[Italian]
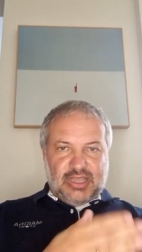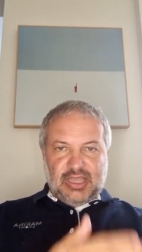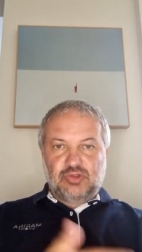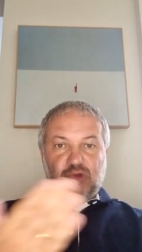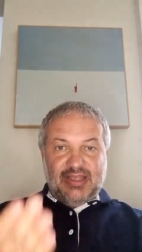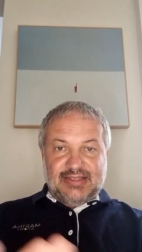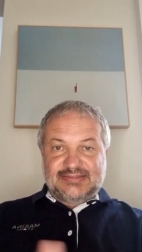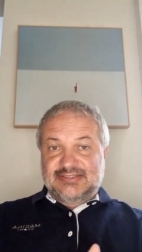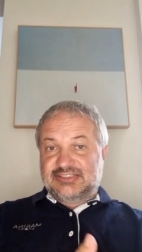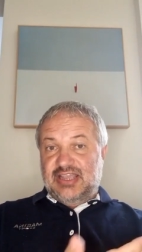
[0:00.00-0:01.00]
e
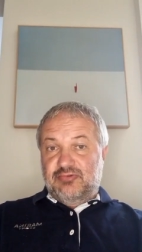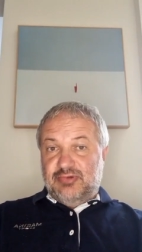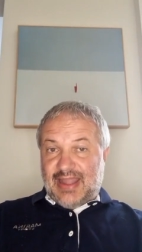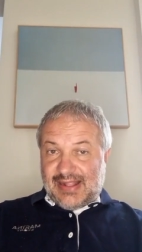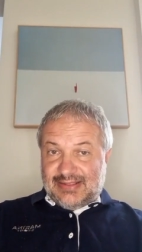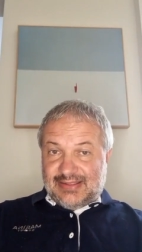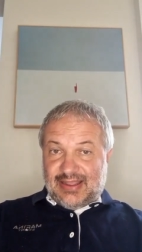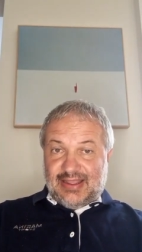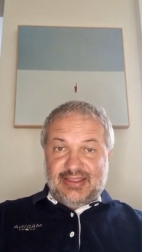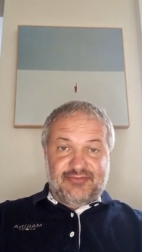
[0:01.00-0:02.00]
due se c'è
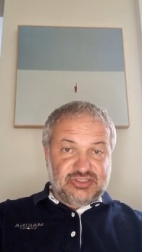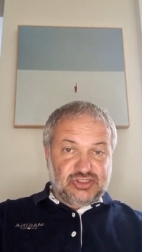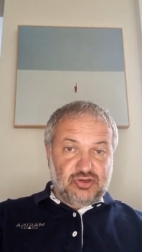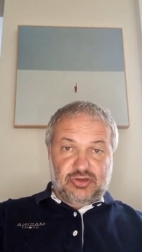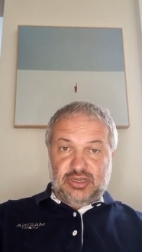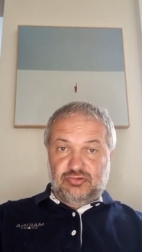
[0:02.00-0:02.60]
un'alta evasione,